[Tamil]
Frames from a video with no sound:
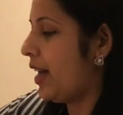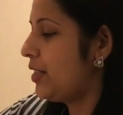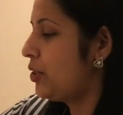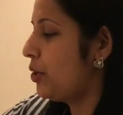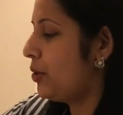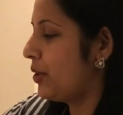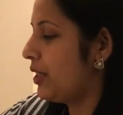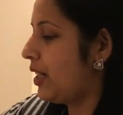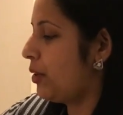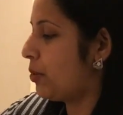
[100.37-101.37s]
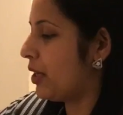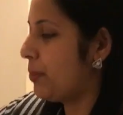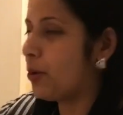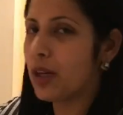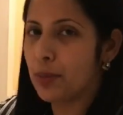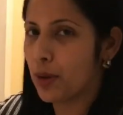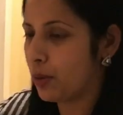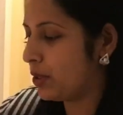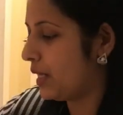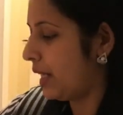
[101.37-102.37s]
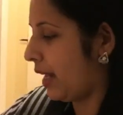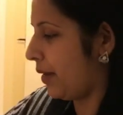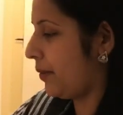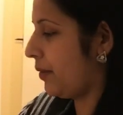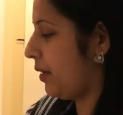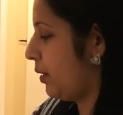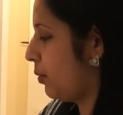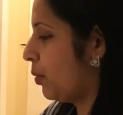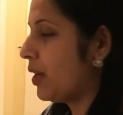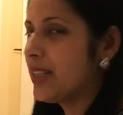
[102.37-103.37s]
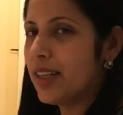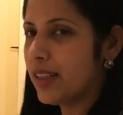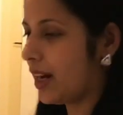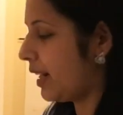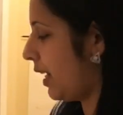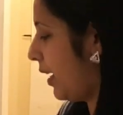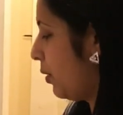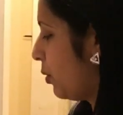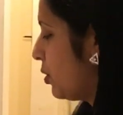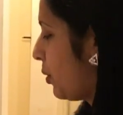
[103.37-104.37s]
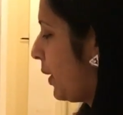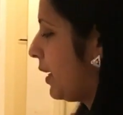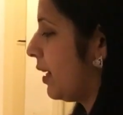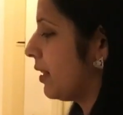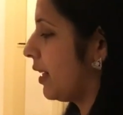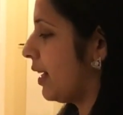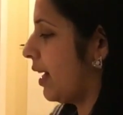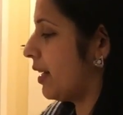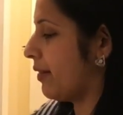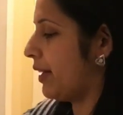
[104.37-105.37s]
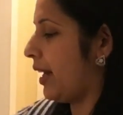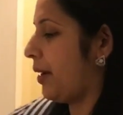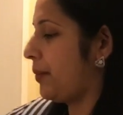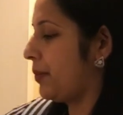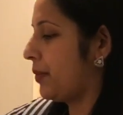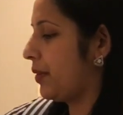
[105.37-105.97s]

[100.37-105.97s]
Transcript: அரிசியும் வந்து நான் உடனே போட்டுற போகிறேன் உளுந்துலேயே ஒன்றா சேர்ந்து ஆடிடலாம் ஏன்னா கொஞ்சம் குவான்டிட்டி தான் தனியாக ஆட்ட வேண்டாம்